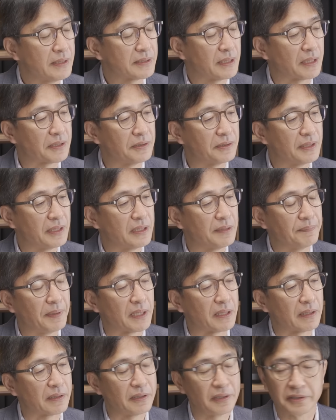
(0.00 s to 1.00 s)
작년에는
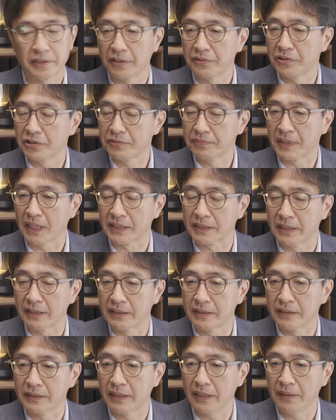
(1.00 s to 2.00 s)
배당 성장률이 좀
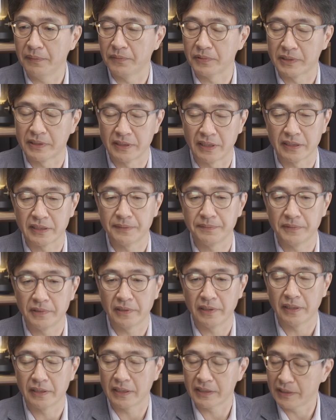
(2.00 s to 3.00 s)
낮았는데 뭐 지난 십
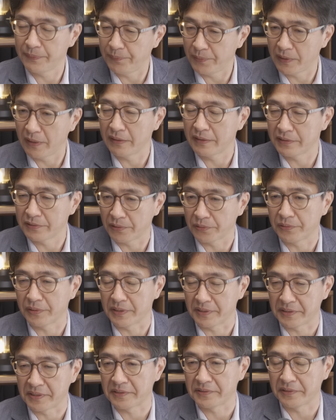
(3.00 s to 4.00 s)
년간 한 십 퍼센트 정도
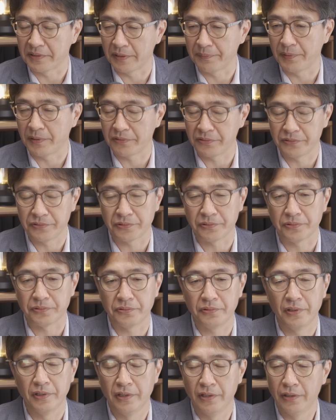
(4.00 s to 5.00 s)
됐었어요.
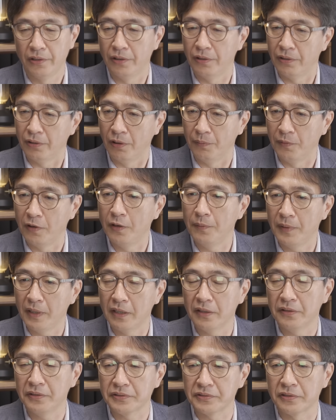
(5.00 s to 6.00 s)
평균적으로. 음. 어,
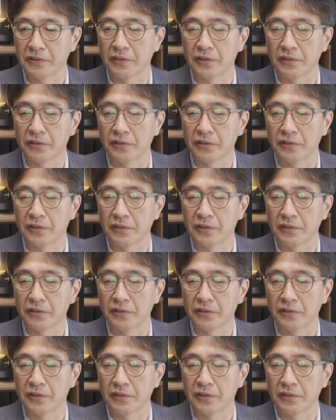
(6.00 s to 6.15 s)
어마어마한 거죠.